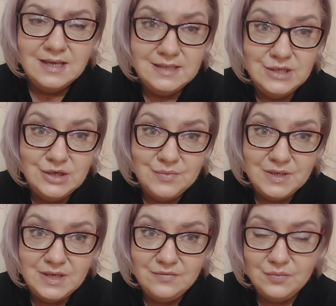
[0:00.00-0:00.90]
зачем
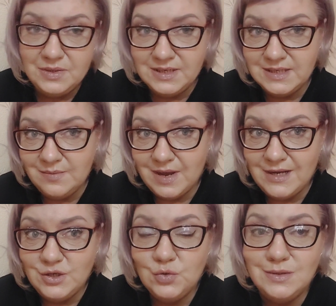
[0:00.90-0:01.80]
они его
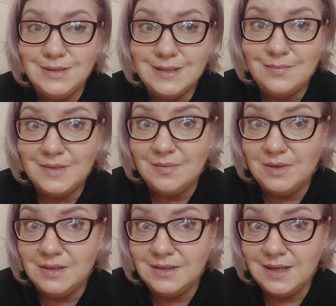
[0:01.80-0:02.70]
переснимали, что они там
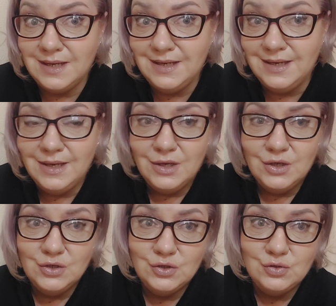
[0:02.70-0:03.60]
наболтали,
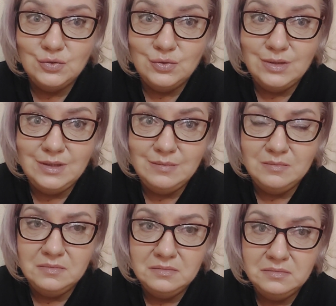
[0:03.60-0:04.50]
что
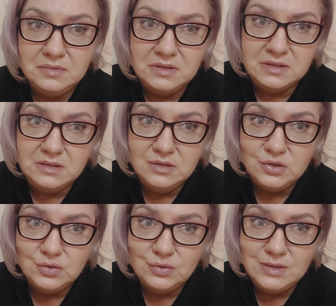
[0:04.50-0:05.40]
им Стыдно,
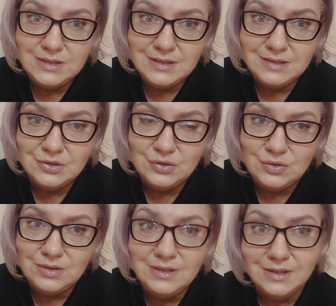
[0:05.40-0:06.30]
что ли, стало, что
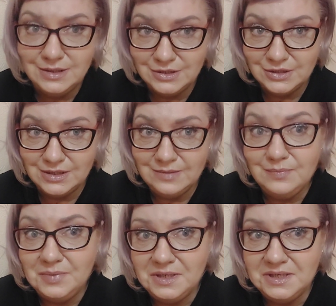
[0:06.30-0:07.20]
они решили
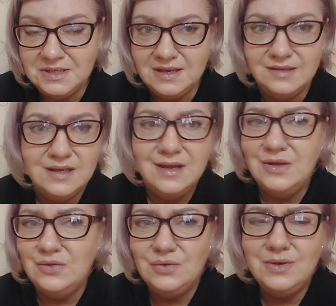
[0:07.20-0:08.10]
переснять.
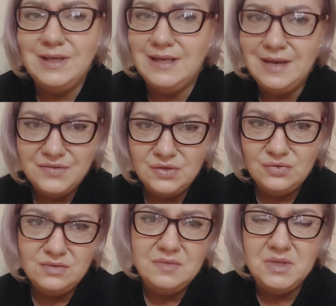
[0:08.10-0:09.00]
Но ну, я всю
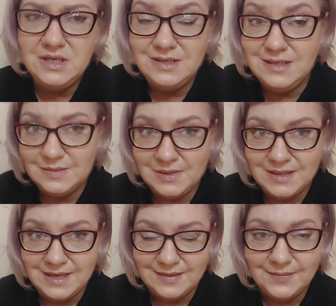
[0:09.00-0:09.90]
эту дребедень не
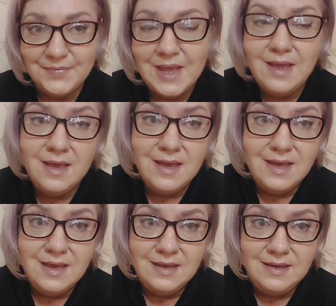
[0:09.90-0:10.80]
смотрела.
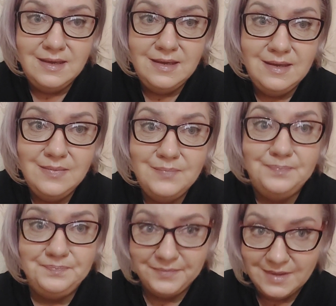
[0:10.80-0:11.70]
И
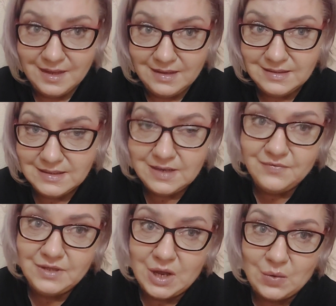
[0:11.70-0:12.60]
со
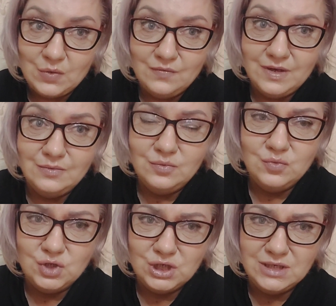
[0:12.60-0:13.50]
второго
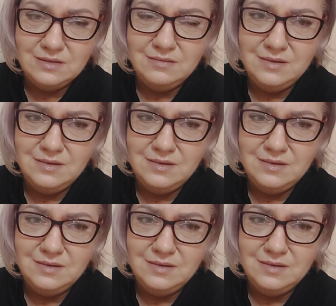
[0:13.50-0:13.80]
уже,